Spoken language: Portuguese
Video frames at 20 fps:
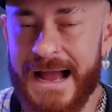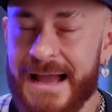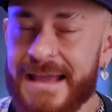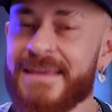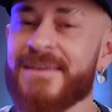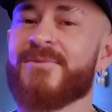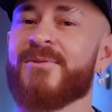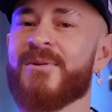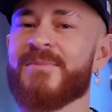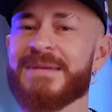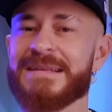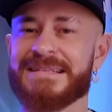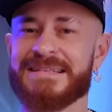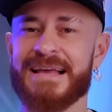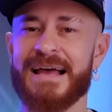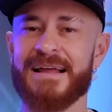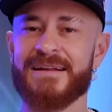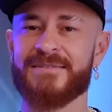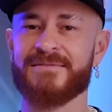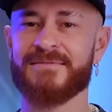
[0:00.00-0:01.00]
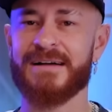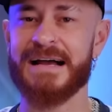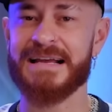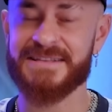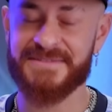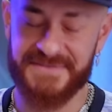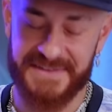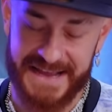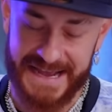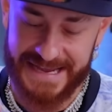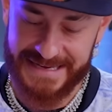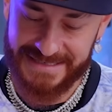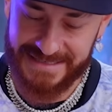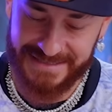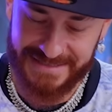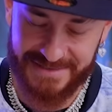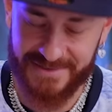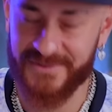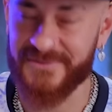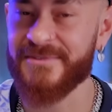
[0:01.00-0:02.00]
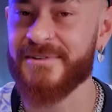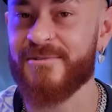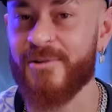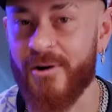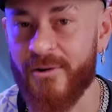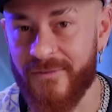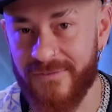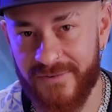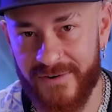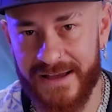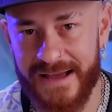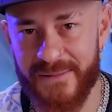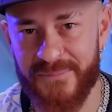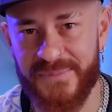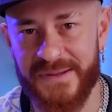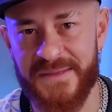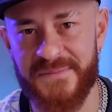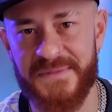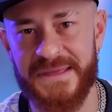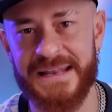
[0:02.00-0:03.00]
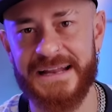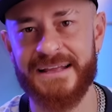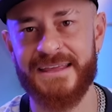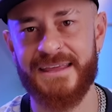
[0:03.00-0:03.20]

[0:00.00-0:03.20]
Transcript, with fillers: Aí começaram as viagens e eu vi qual foi a primeira